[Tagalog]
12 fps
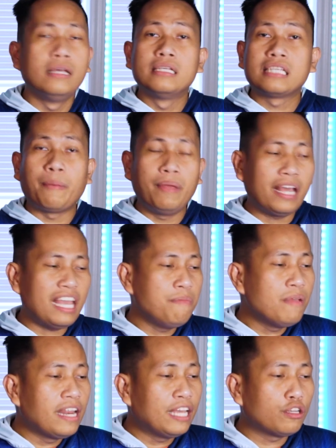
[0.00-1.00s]
sabi ng
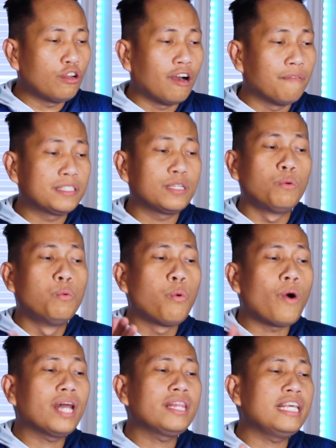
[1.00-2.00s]
immigration officer,
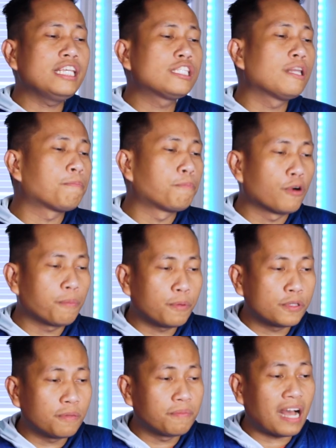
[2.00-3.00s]
what is the
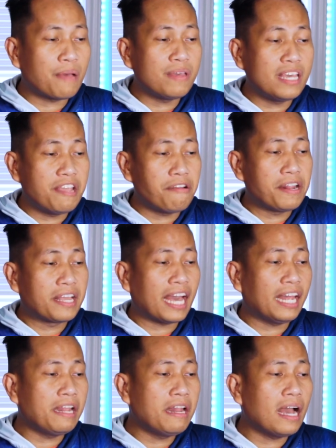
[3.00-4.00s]
purpose of coming here in
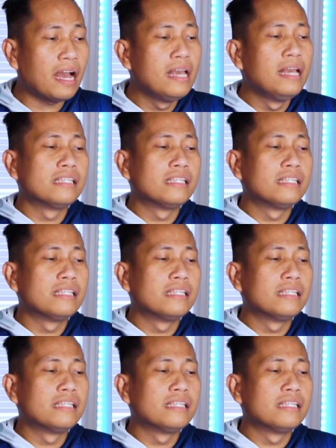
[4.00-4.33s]
Canada?